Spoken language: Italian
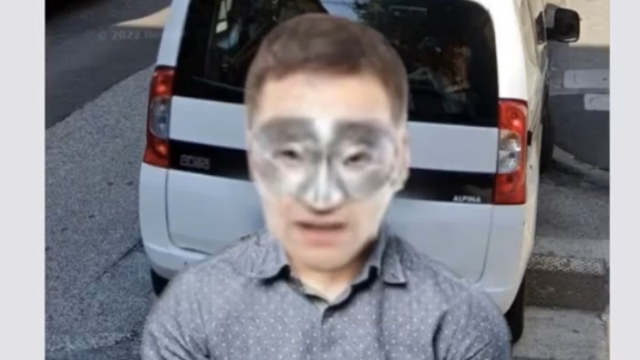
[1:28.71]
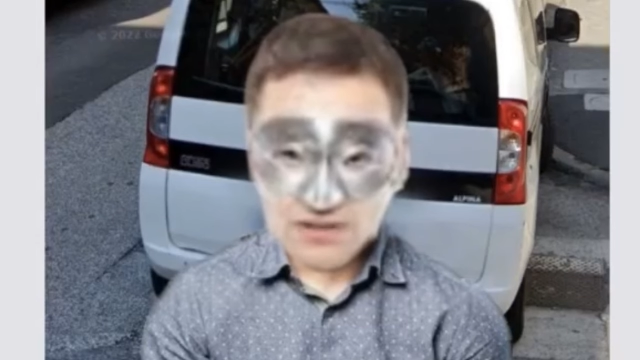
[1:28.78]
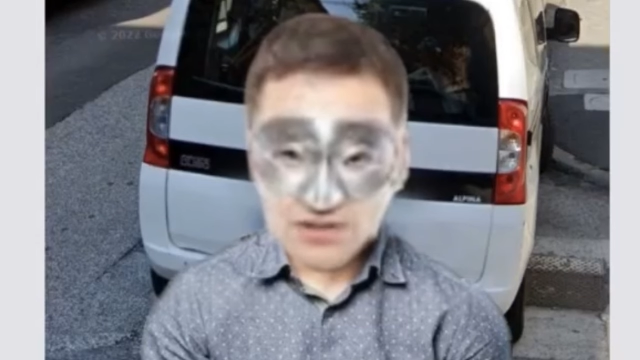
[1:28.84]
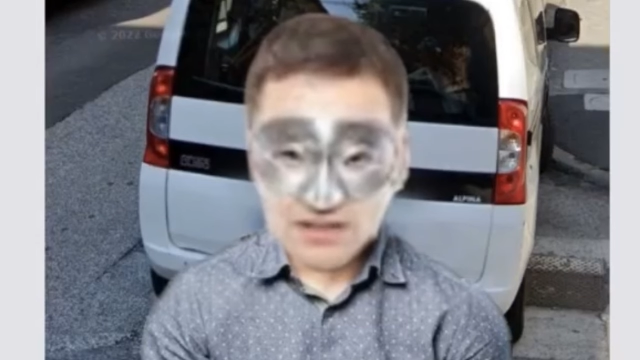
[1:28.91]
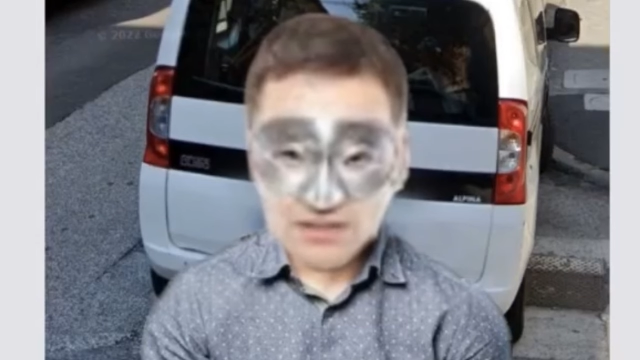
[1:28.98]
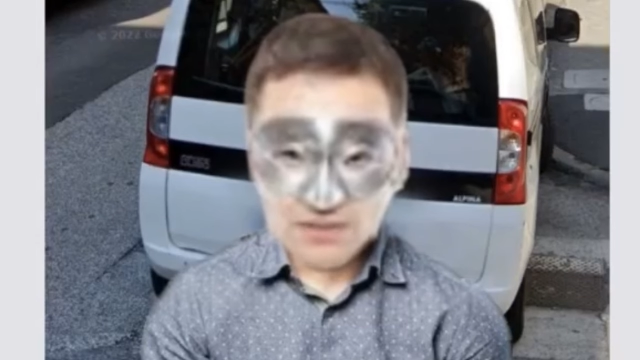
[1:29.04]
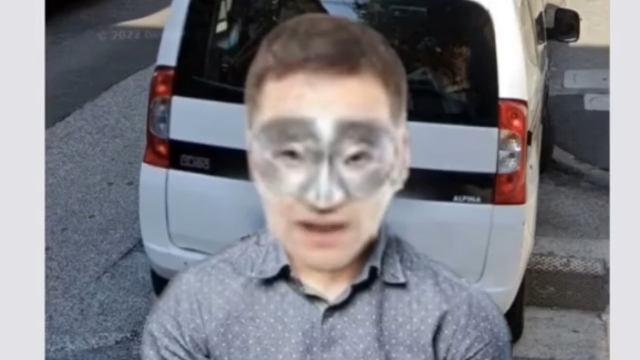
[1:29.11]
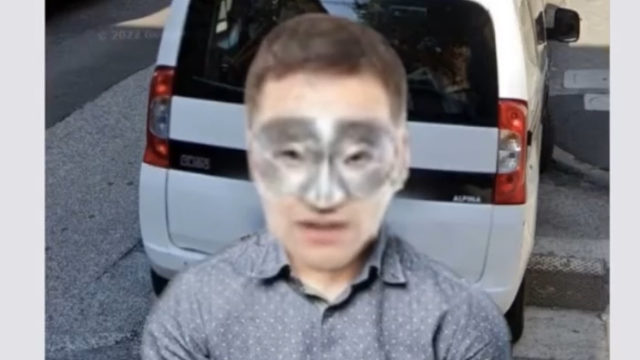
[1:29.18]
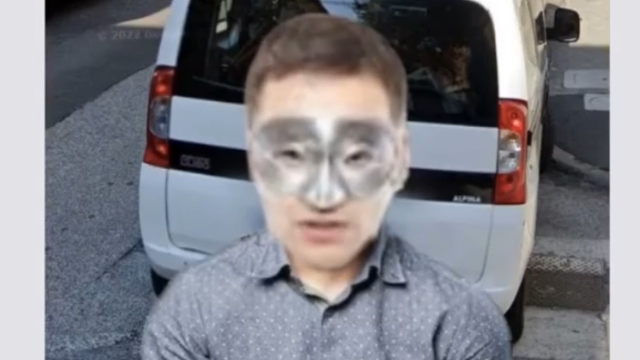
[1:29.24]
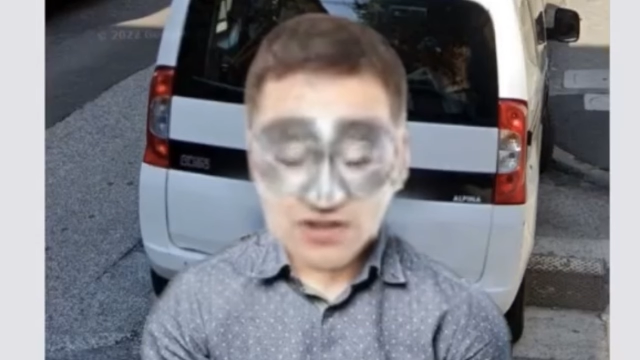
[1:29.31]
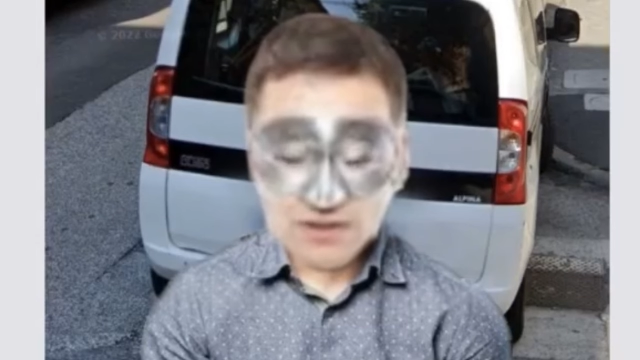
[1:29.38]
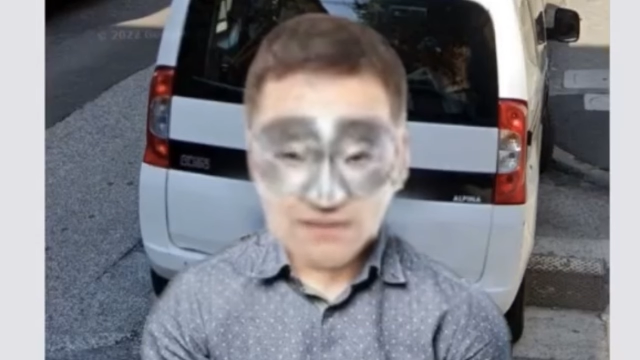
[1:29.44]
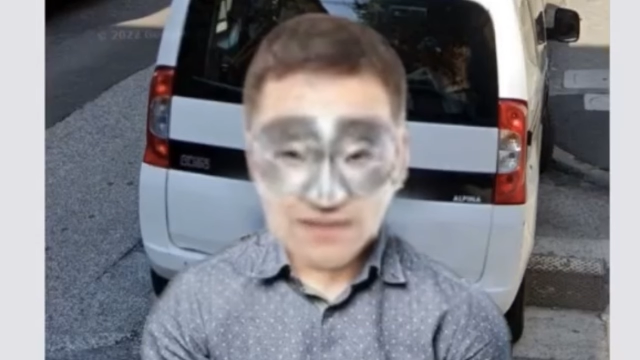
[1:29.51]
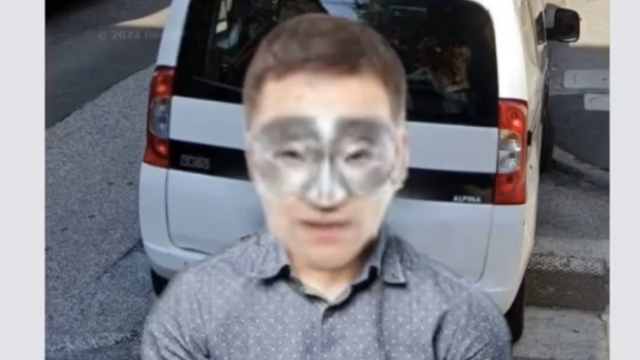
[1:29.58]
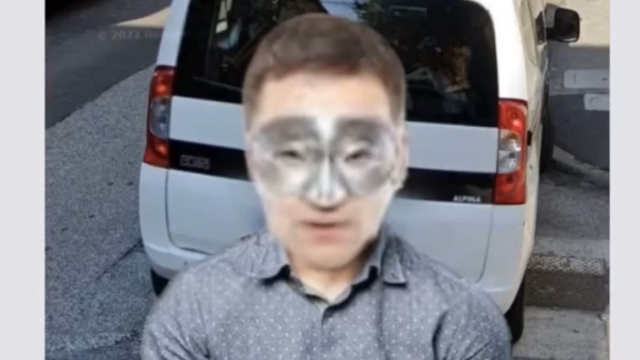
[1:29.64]

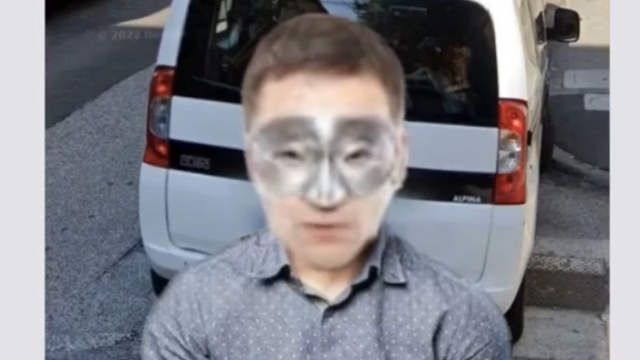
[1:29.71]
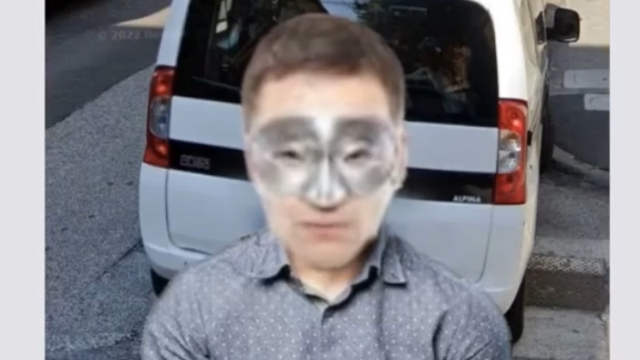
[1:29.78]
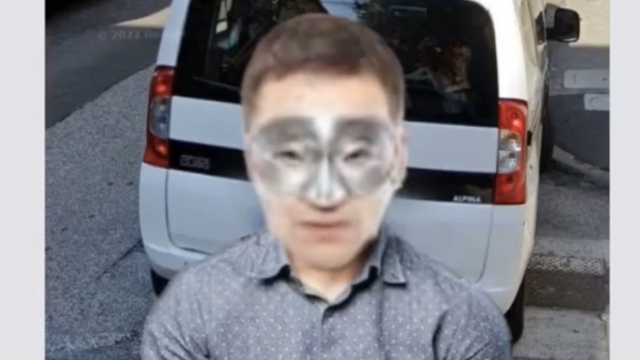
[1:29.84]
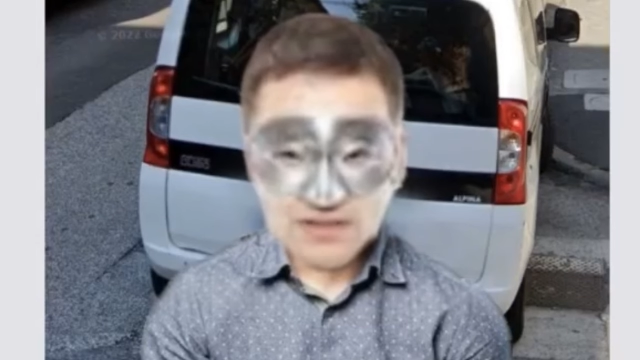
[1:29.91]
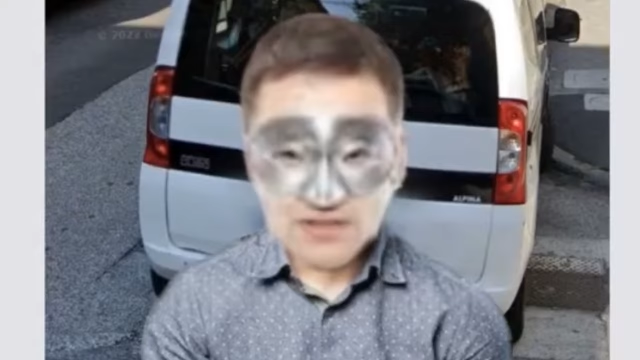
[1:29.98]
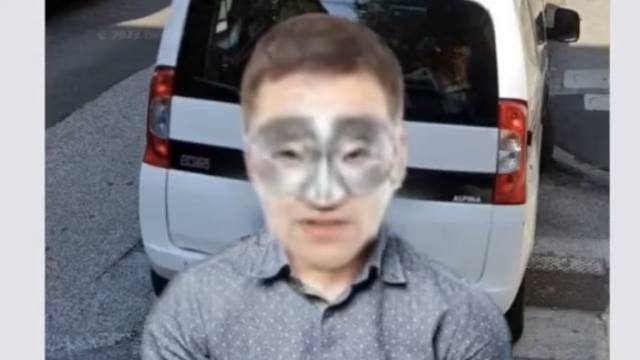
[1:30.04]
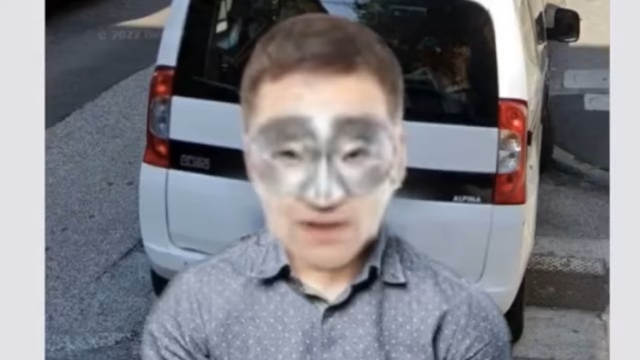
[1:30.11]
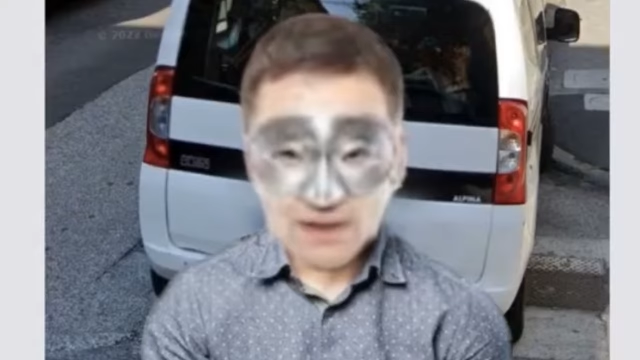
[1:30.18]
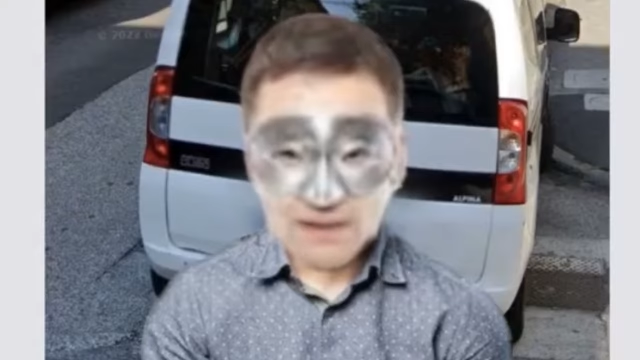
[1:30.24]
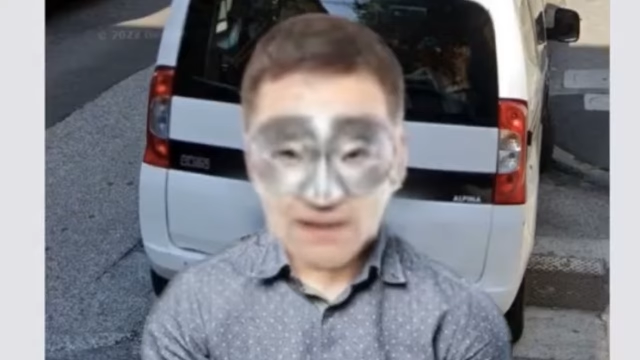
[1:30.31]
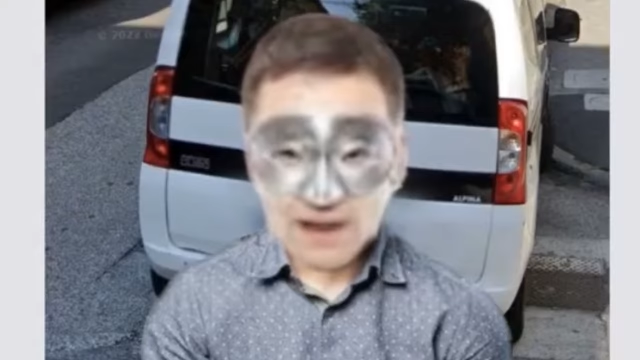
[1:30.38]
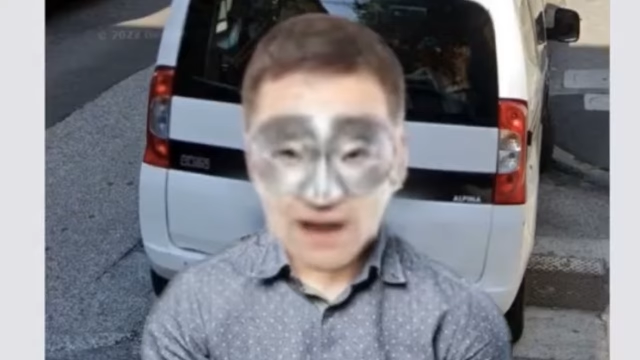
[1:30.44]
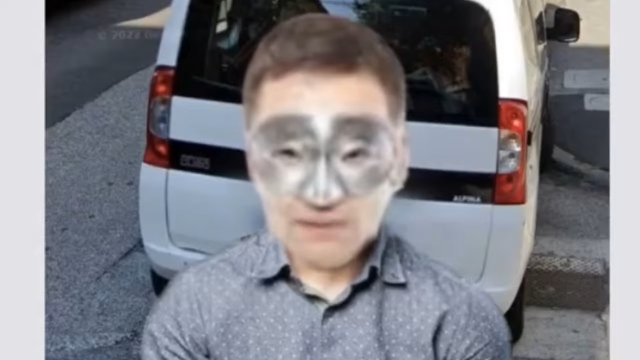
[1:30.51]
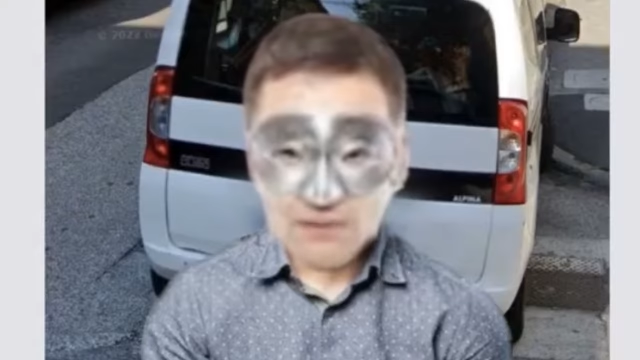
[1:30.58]
telefonica sempre più tua.